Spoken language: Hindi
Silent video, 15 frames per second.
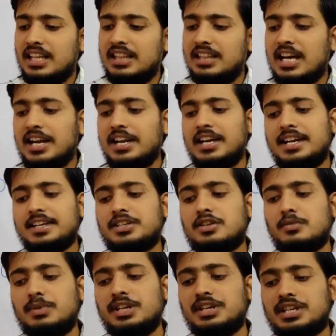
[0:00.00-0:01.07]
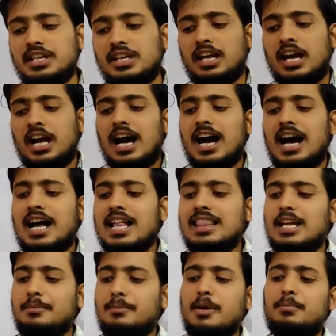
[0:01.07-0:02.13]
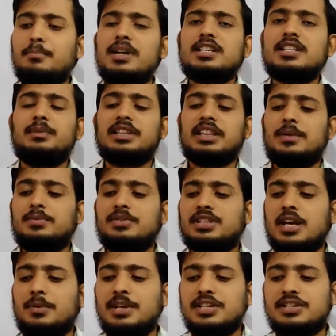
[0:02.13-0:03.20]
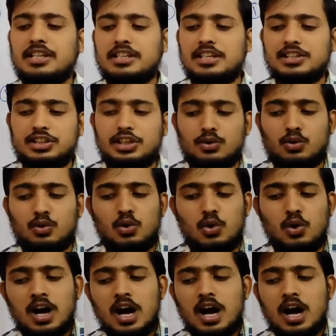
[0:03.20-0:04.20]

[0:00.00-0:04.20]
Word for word: इन द नेक्स्ट मीटिंग ऑल द मेंबर्स मतलब सभी सदस्यों को